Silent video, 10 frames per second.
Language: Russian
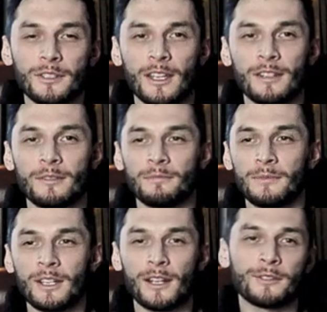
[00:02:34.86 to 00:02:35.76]
есть я
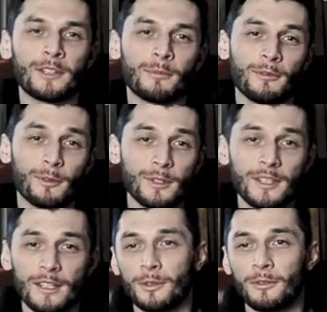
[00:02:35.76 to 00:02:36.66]
ни разу не был в
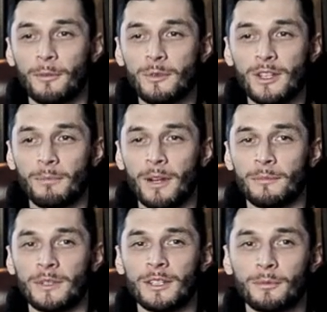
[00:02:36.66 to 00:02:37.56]
Грузии, то вообще
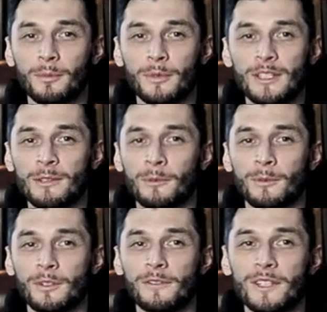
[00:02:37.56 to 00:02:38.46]
прям
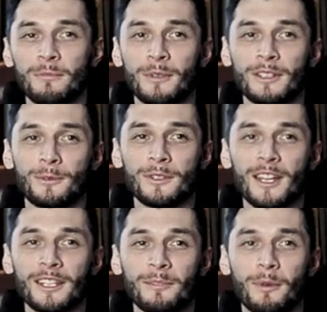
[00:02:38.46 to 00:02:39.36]
недопустимо. Уже все мои
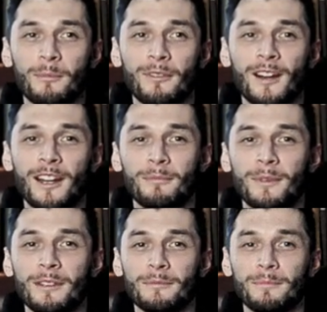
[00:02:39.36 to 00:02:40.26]
друзья там побывали,
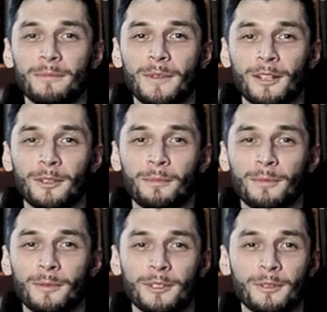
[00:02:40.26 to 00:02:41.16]
блин, а кто
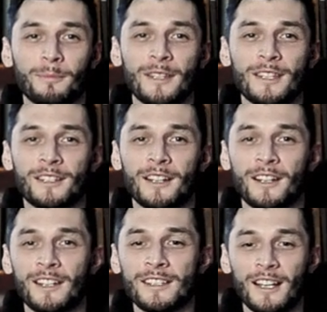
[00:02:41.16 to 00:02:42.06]
кто-то по
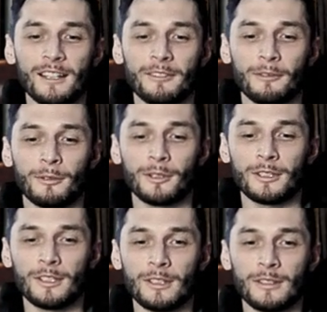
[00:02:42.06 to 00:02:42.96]
несколько раз, вот.
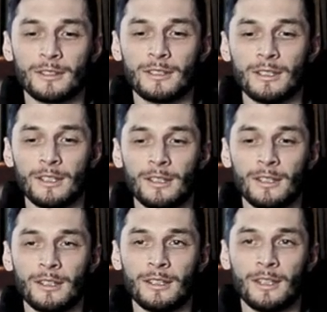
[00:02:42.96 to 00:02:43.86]

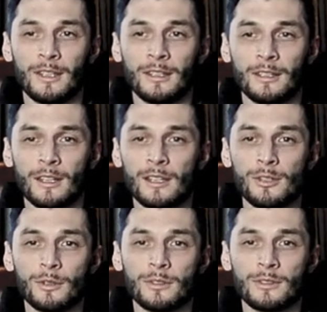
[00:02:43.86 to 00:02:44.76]
И я
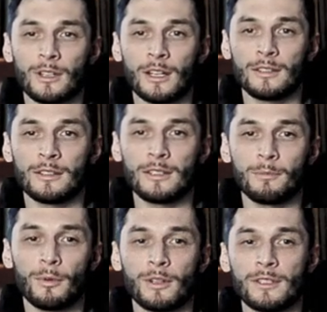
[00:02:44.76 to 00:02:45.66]
еще так до
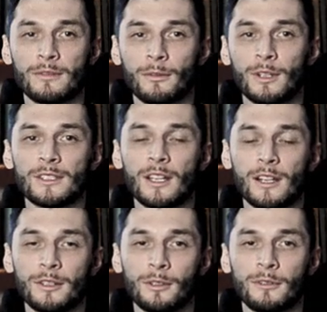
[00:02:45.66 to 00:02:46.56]
сих пор и своего отца
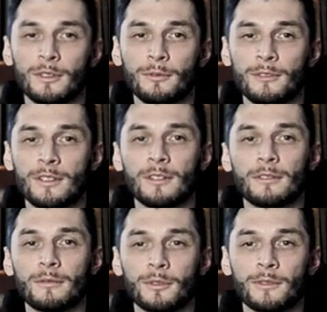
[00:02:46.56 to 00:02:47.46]
родного не
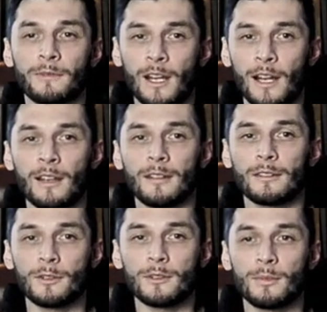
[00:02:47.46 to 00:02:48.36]
увидел вот в реале.
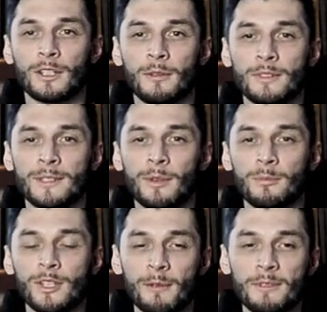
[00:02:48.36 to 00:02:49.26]
То есть мы там с ним
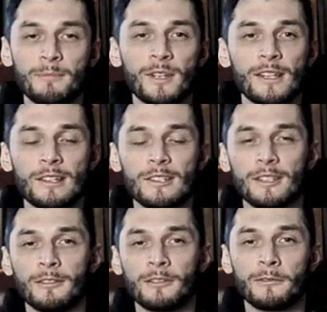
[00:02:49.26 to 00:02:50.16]
общаемся
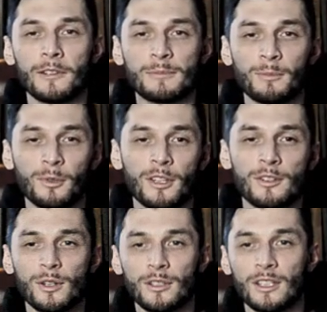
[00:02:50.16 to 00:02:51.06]
периодически на Фейсбуке,
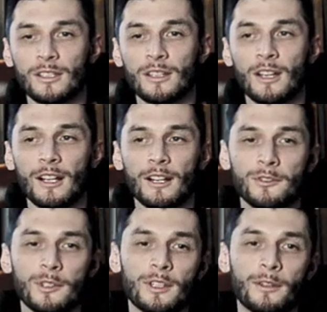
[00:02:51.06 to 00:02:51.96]
еще где-то.
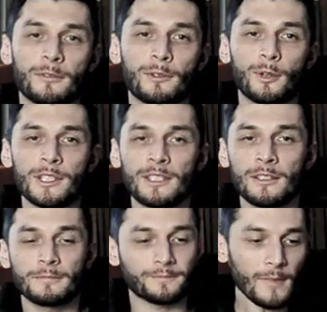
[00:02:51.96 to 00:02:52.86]
Все зовет в
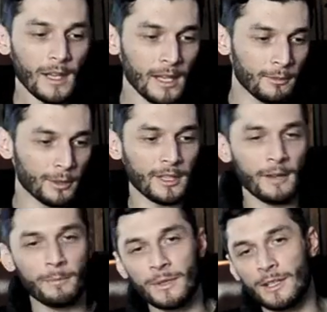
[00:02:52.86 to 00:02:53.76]
гости. И вот
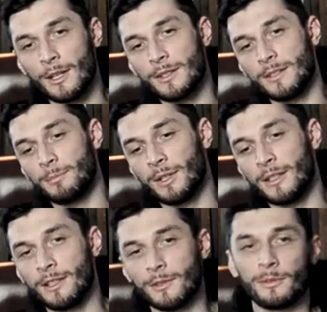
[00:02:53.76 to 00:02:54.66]
я пытаюсь,
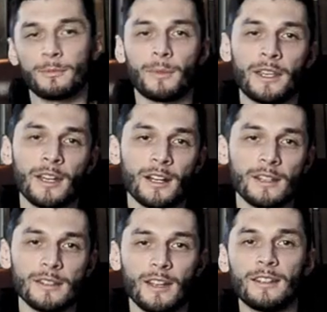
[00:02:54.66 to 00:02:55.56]
планирую
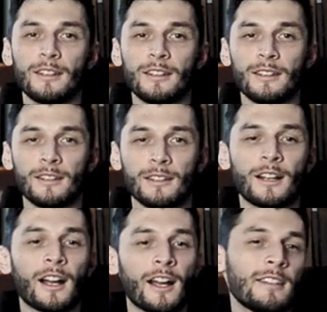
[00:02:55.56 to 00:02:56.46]
поехать, и
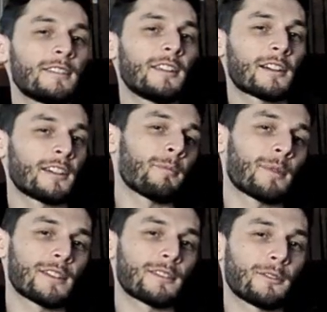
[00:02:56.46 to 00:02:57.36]
какая-нибудь опять херня
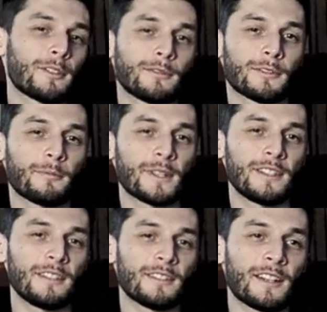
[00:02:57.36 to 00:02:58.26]
происходит. Вот
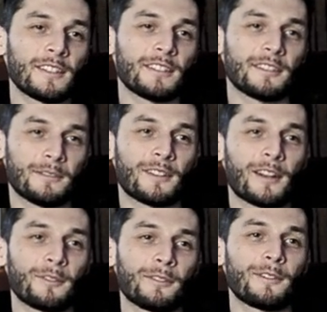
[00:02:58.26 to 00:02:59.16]
последний раз это
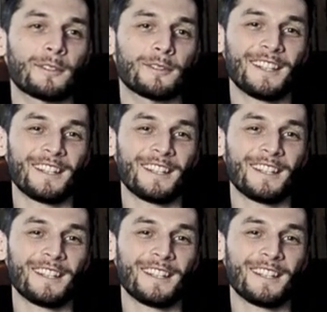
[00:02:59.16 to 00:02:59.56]
коронавирус